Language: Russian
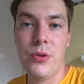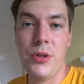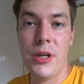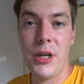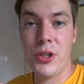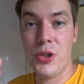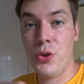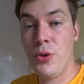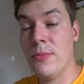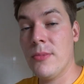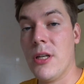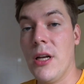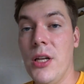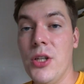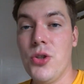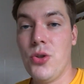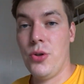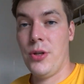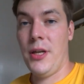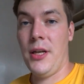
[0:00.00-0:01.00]
И хочу вам сказать,
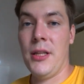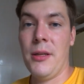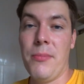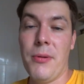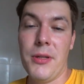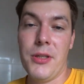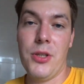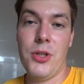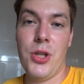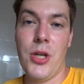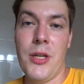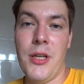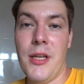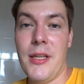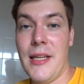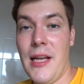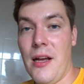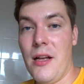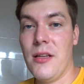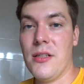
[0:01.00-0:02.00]
что я на протяжении
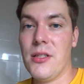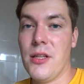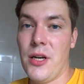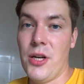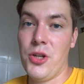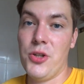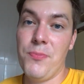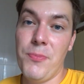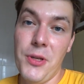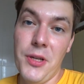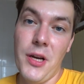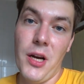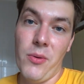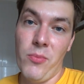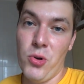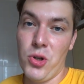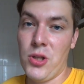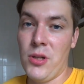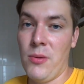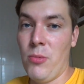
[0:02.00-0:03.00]
дня стараюсь пить как
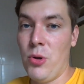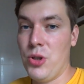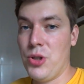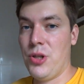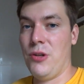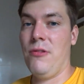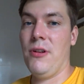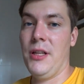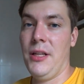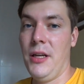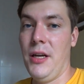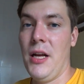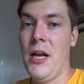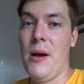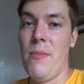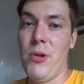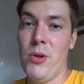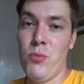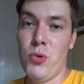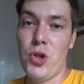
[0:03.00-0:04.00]
можно больше воды,
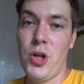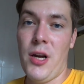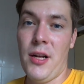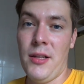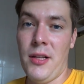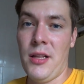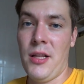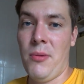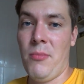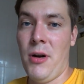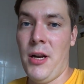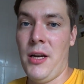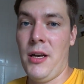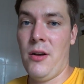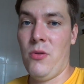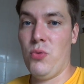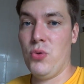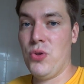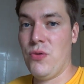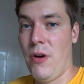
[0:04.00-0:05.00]
потому что она нормально
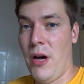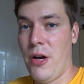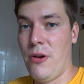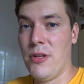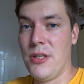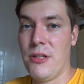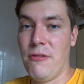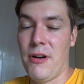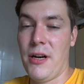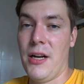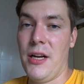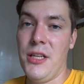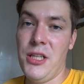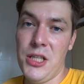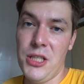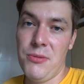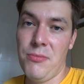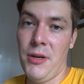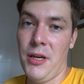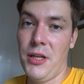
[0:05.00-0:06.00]
усваивается в
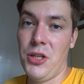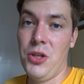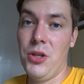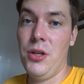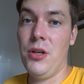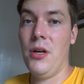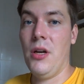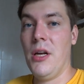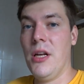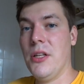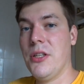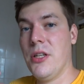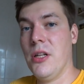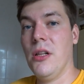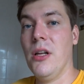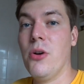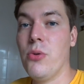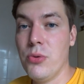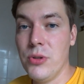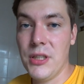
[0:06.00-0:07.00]
организме и тело
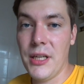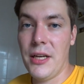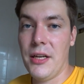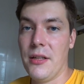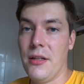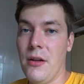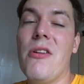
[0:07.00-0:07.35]
худеет.